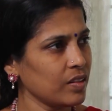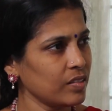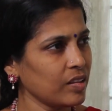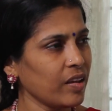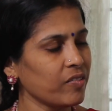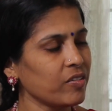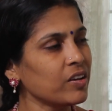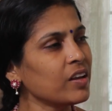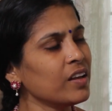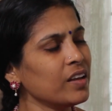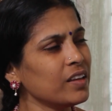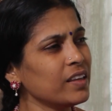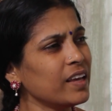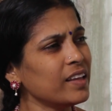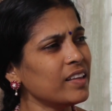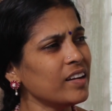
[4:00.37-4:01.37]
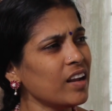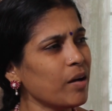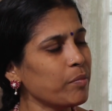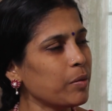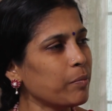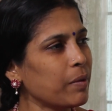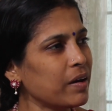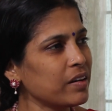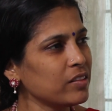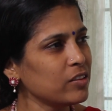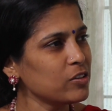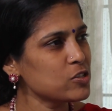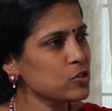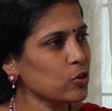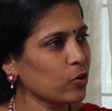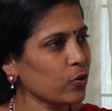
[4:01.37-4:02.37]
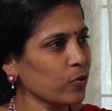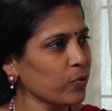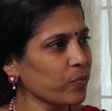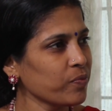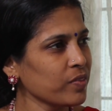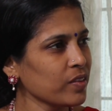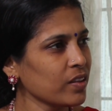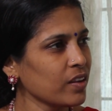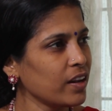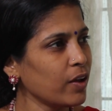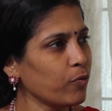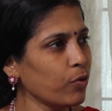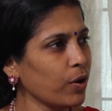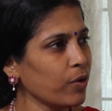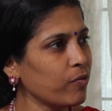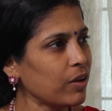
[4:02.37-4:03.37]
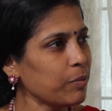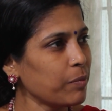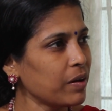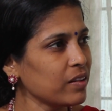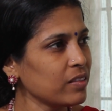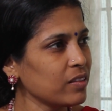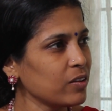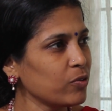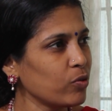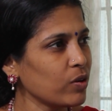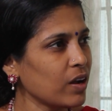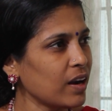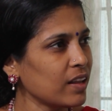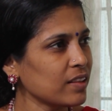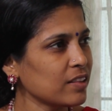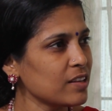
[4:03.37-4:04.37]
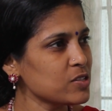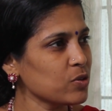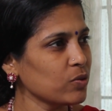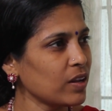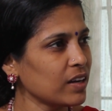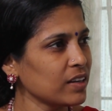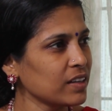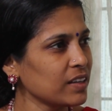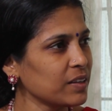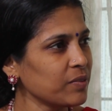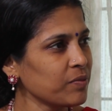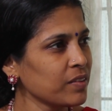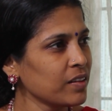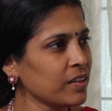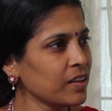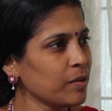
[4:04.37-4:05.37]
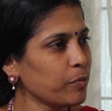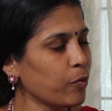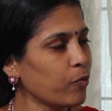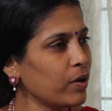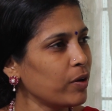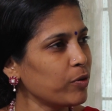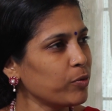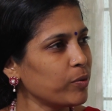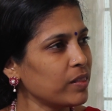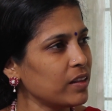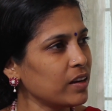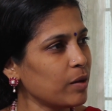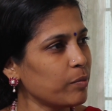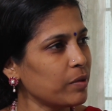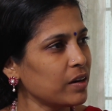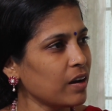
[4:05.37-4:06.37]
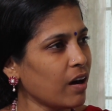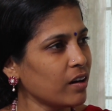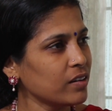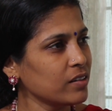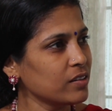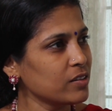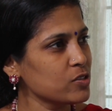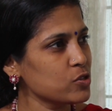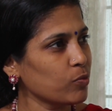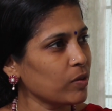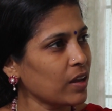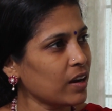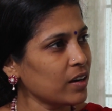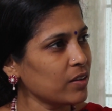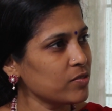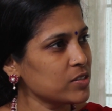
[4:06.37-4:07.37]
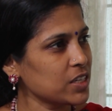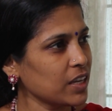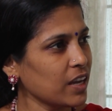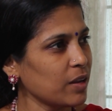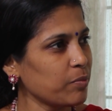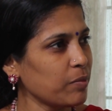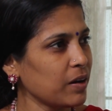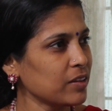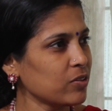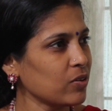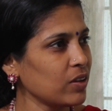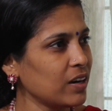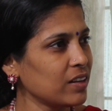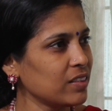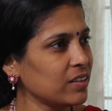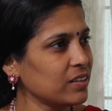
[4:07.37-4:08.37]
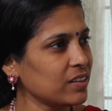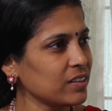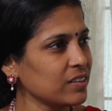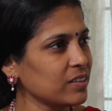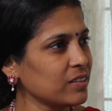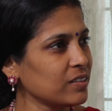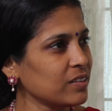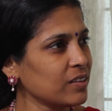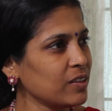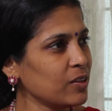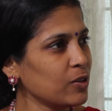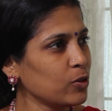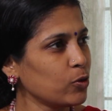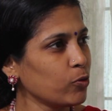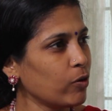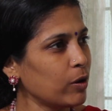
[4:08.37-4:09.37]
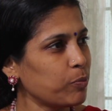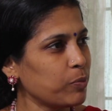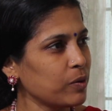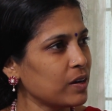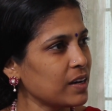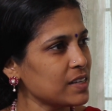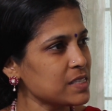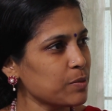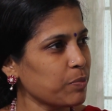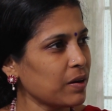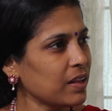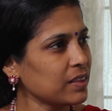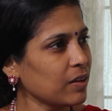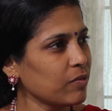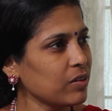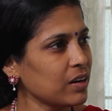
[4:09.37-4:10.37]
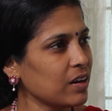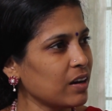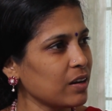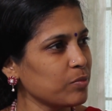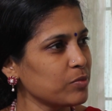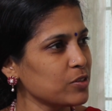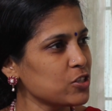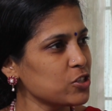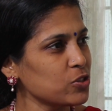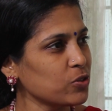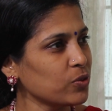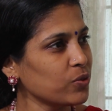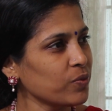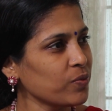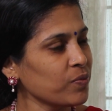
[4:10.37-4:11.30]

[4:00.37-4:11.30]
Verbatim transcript: தேவை எது நம்ம மருந்துன்னு சொல்கிறோம் ஏன்னா உணவே மருந்துன்னு ஒரு காலத்தில் சொன்னாங்க இப்போ உணவு வந்து நம்ம நாக்குக்கு சுவையான விஷயங்களை மாத்திரம் எடுத்துட்டு துவர்ப்பு கசப்பெல்லாம் தவிர்க்க ஆரம்பிச்சிட்டோம்